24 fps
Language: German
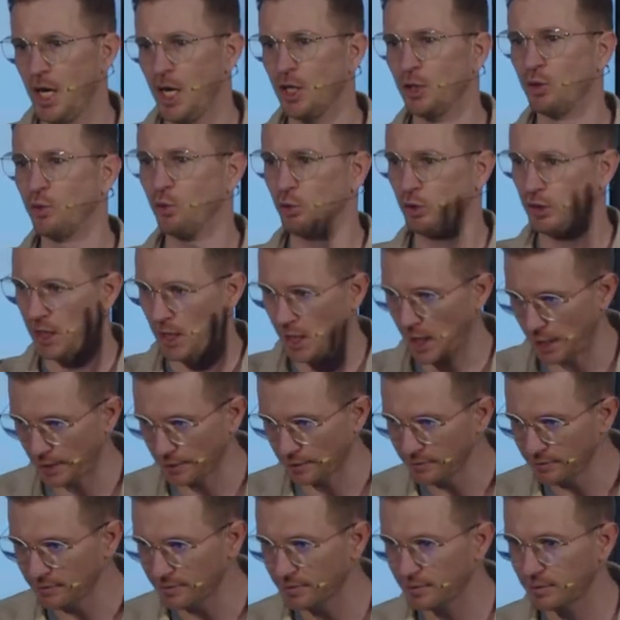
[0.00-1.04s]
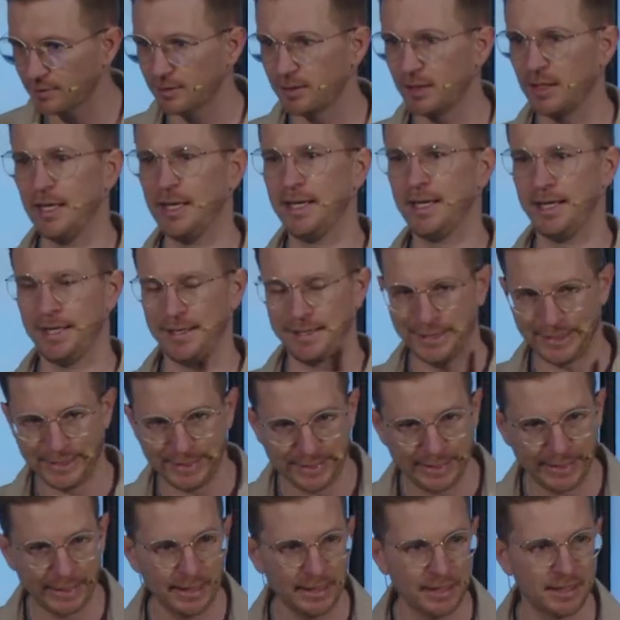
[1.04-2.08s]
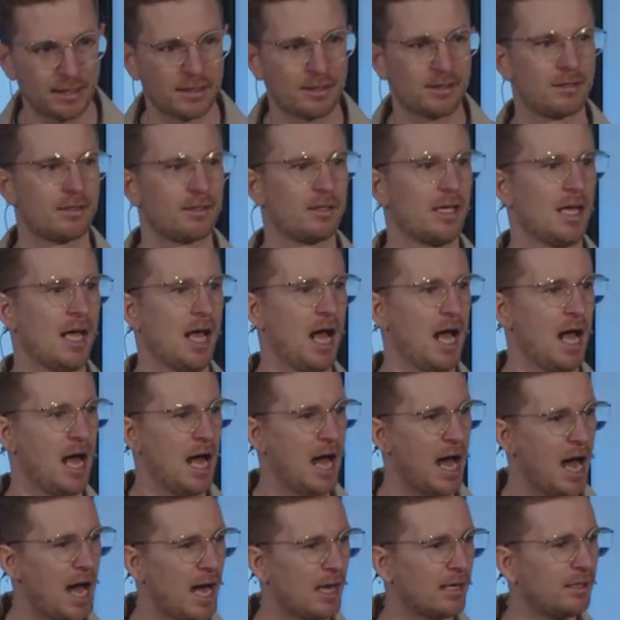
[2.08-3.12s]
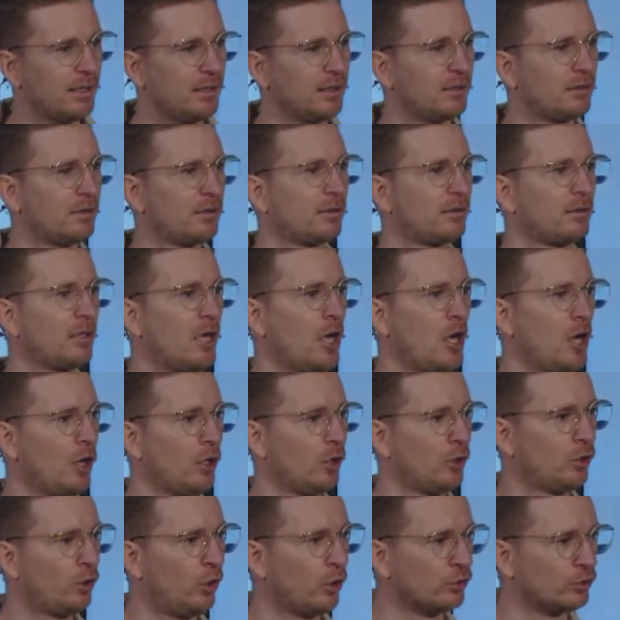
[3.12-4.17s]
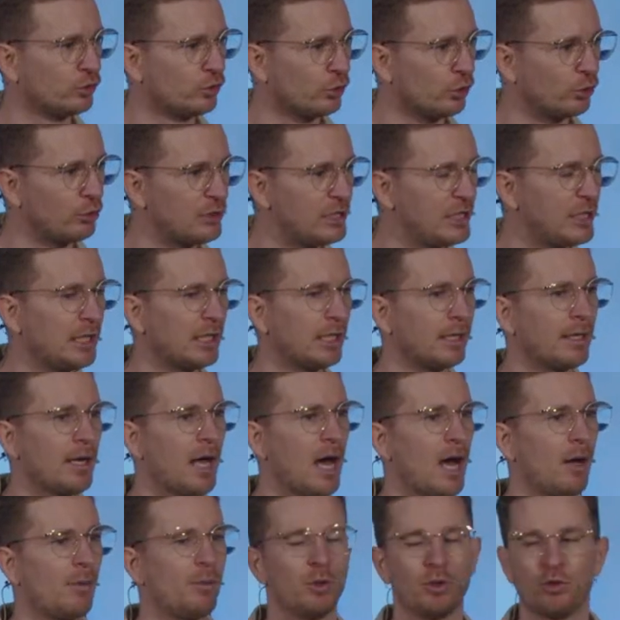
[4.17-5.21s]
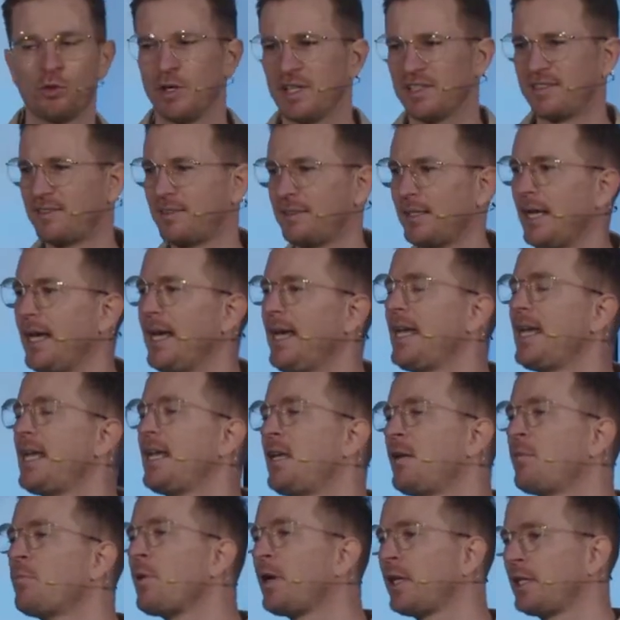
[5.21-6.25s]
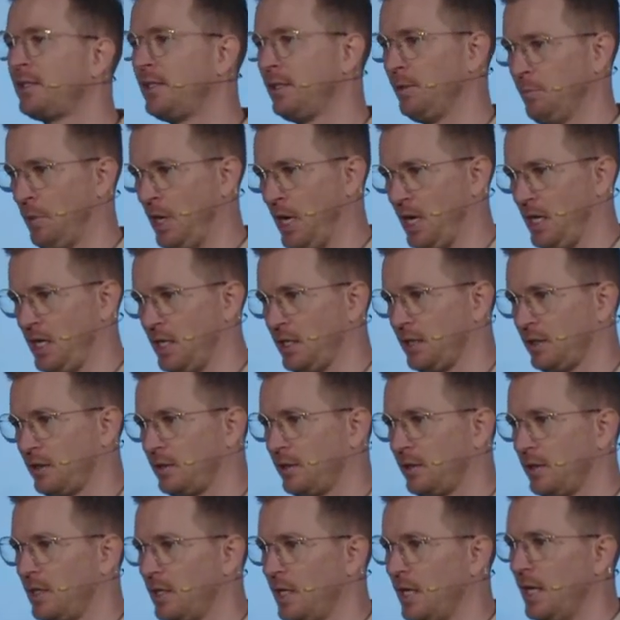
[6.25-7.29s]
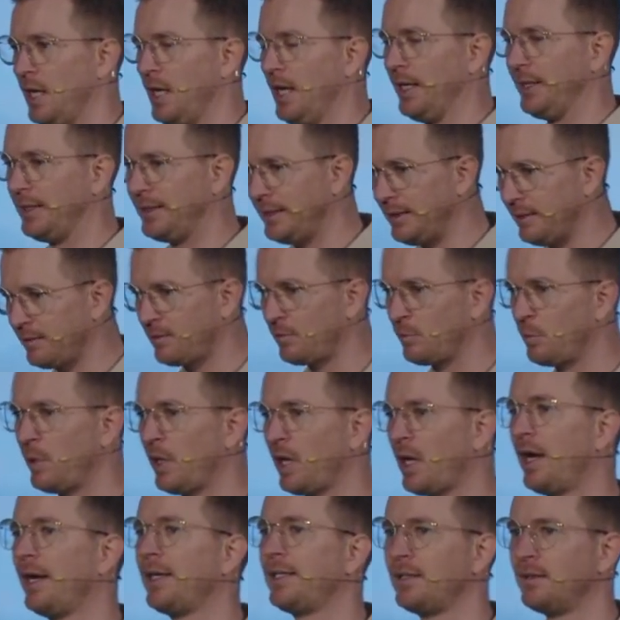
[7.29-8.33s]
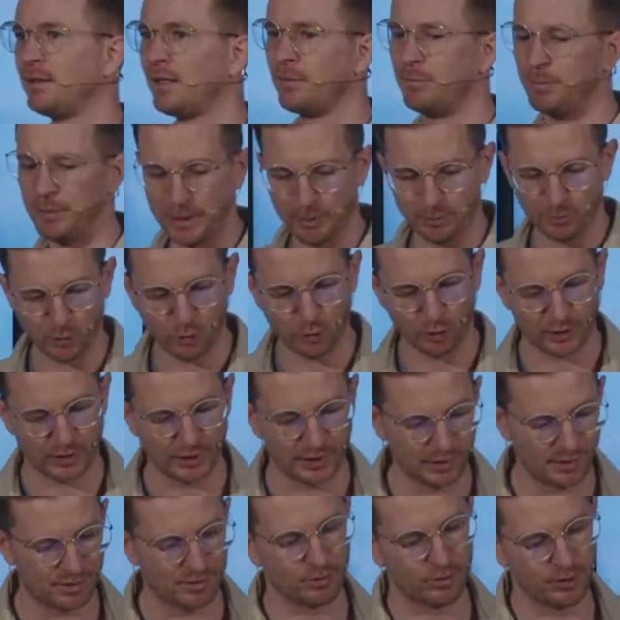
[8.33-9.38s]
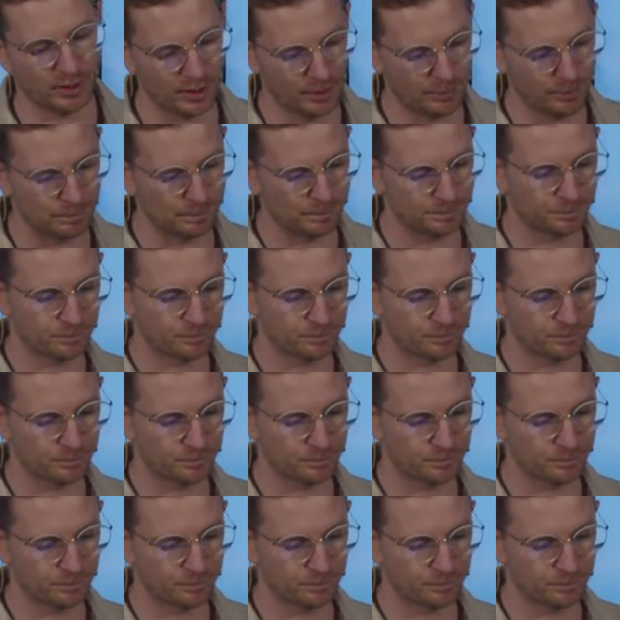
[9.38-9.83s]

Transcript: Du kannst nicht alles kontrollieren, aber du hast immer die Macht, diesen Bereich in deinem Leben Gott hinzugeben.